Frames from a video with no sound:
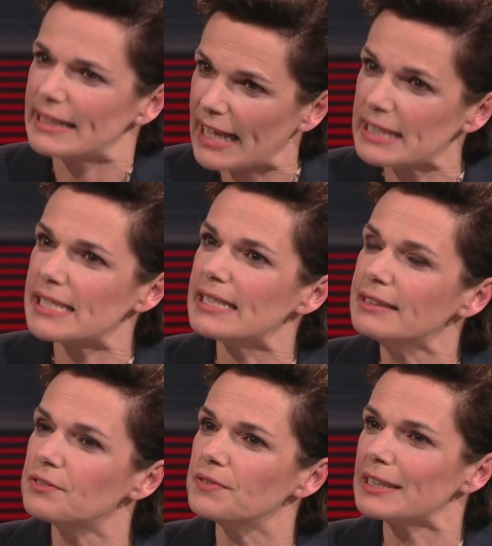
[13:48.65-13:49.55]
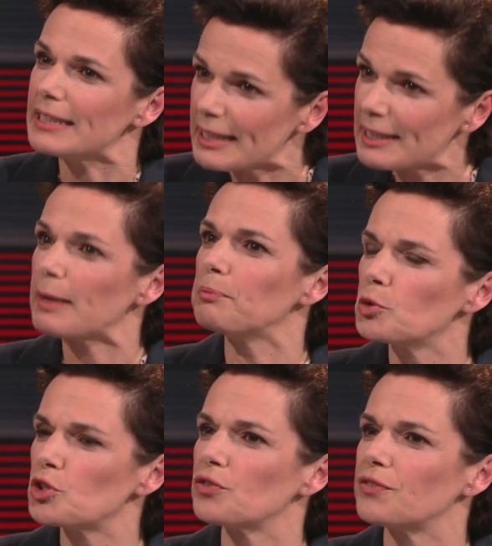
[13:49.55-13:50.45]
Das sind wir. Ich habe
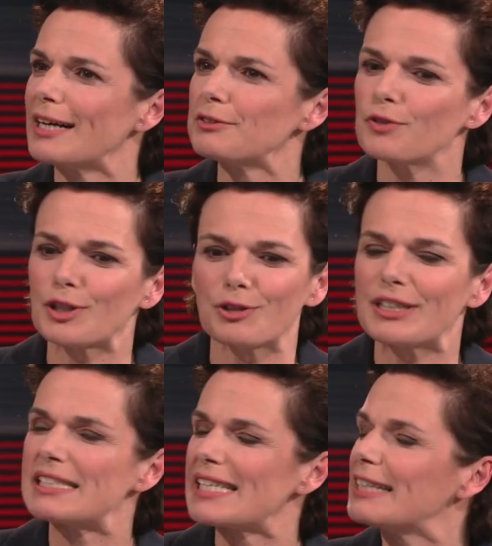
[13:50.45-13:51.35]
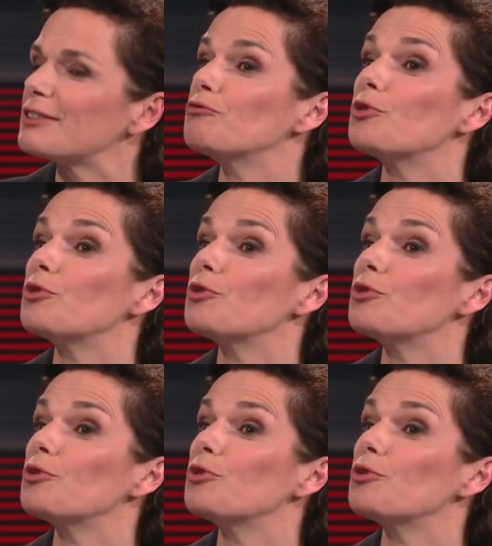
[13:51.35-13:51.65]
Mut zur Verantwortung in Zeiten,